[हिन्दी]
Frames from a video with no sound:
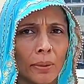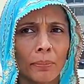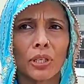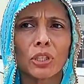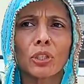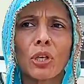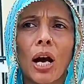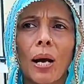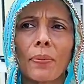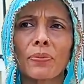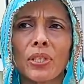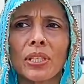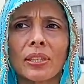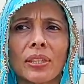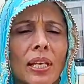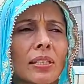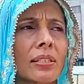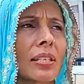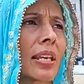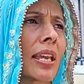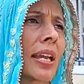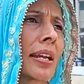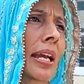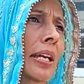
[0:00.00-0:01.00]
मैं तो आम जनता
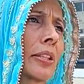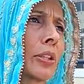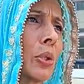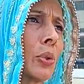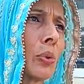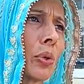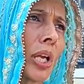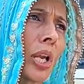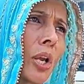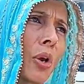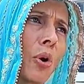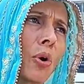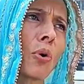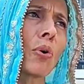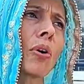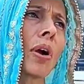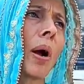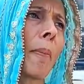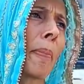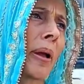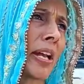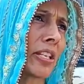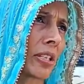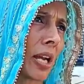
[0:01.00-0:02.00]
से ये कहती हूँ कि इन लोगों
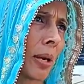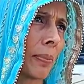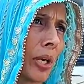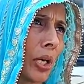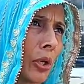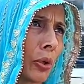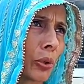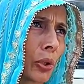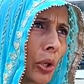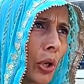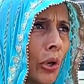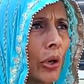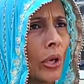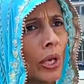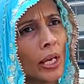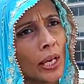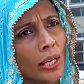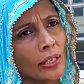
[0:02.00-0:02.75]
का पैसा भी लूटो